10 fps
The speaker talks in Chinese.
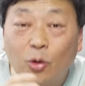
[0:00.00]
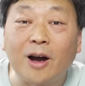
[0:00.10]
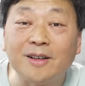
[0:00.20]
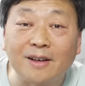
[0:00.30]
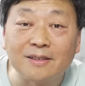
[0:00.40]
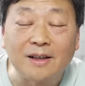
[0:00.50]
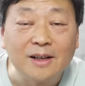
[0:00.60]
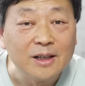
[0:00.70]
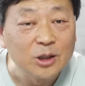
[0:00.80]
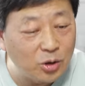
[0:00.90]
夸张的，
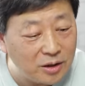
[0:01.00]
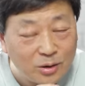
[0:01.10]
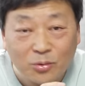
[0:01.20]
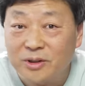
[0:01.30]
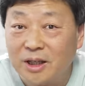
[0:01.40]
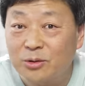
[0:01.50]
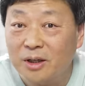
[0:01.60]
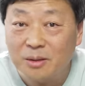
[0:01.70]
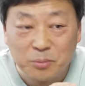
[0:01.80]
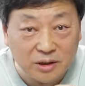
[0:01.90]
说那农夫山
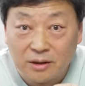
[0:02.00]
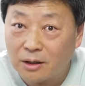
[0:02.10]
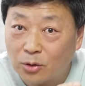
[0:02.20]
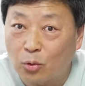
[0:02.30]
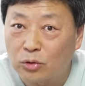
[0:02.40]
泉那瓶盖是红